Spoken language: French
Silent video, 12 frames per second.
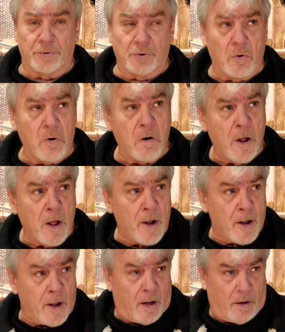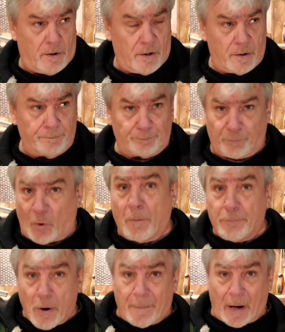le dos. Euh, on
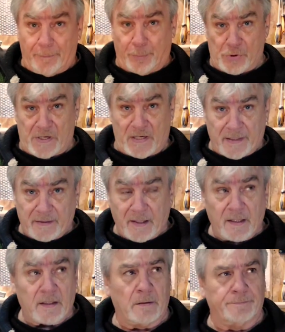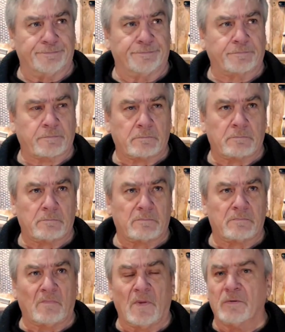pouvait pas reposer la tête.
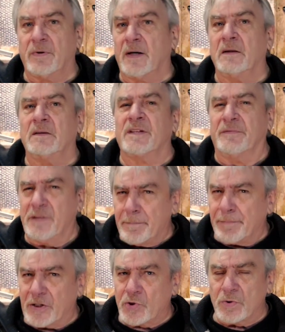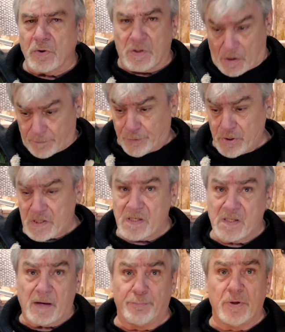Ah, ça faisait plein de choses. En plus,
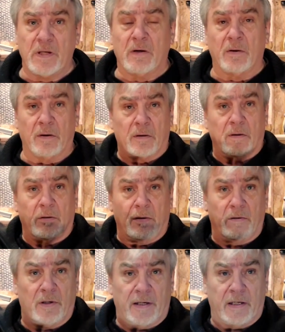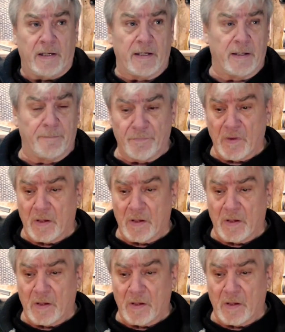les appuis, euh, les,